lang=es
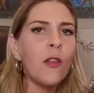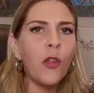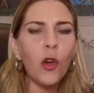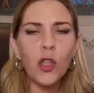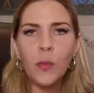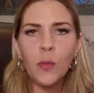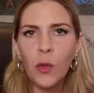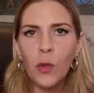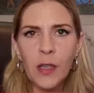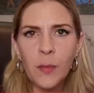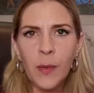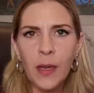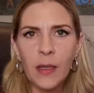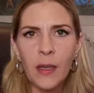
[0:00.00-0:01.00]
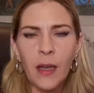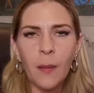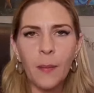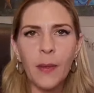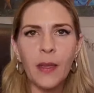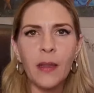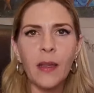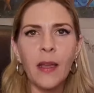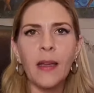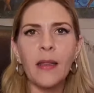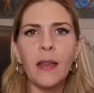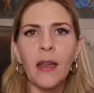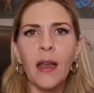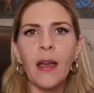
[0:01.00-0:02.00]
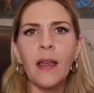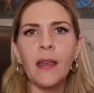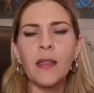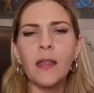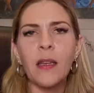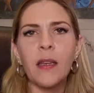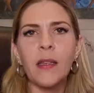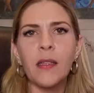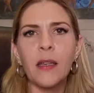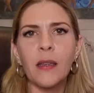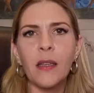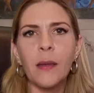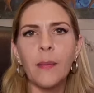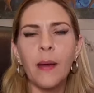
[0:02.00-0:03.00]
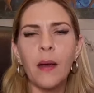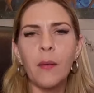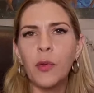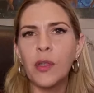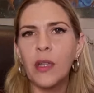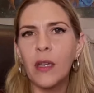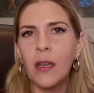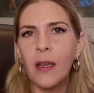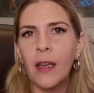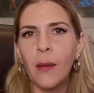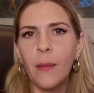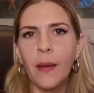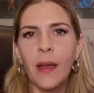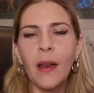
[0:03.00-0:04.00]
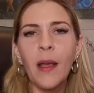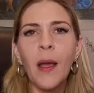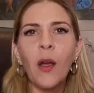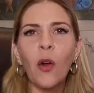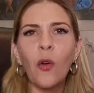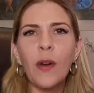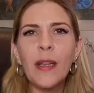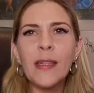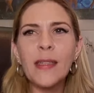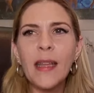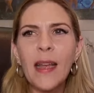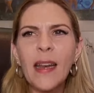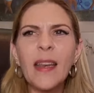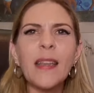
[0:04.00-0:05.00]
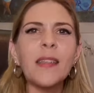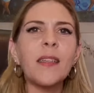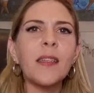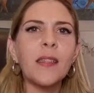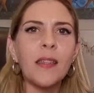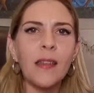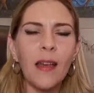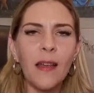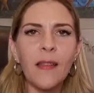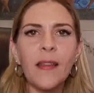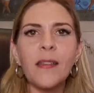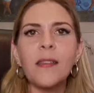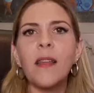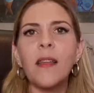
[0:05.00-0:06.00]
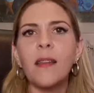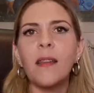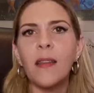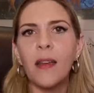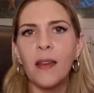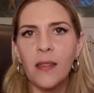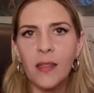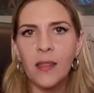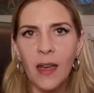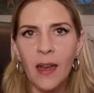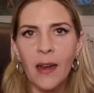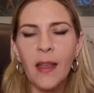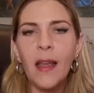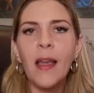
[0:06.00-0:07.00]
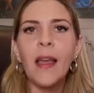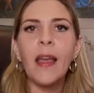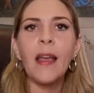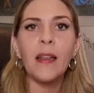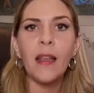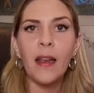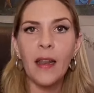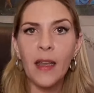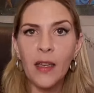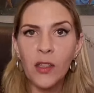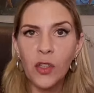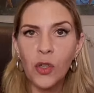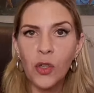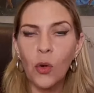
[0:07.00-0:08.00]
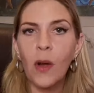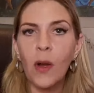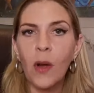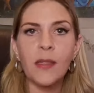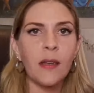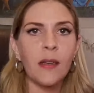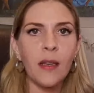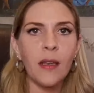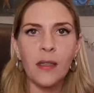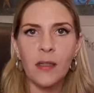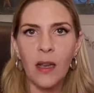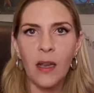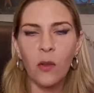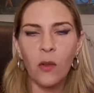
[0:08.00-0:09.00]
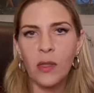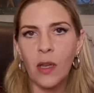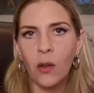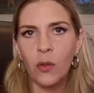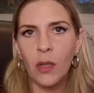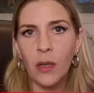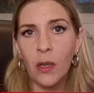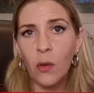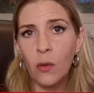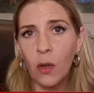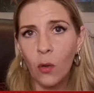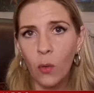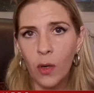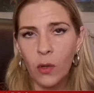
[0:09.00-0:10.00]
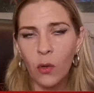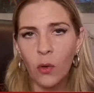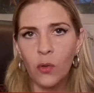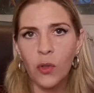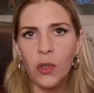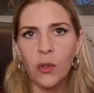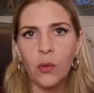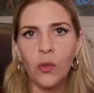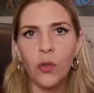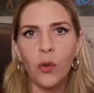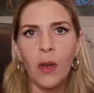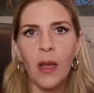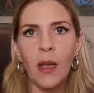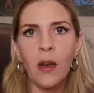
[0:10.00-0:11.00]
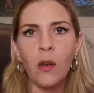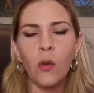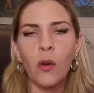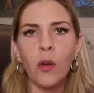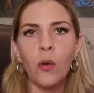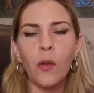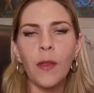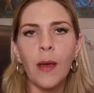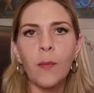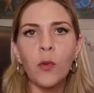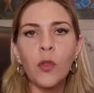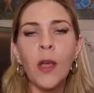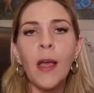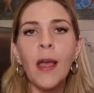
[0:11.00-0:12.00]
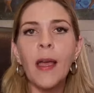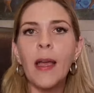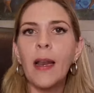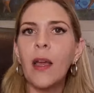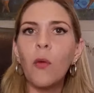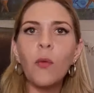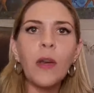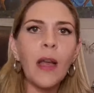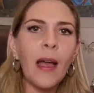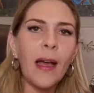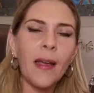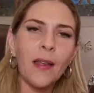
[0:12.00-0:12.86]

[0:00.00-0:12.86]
Dos bondades prácticamente que trae esta iniciativa pues tienen que ver con esta necesidad de estandarizar el derecho a ser registrado está contenido en el cuarto constitucional, lo recordamos, el que en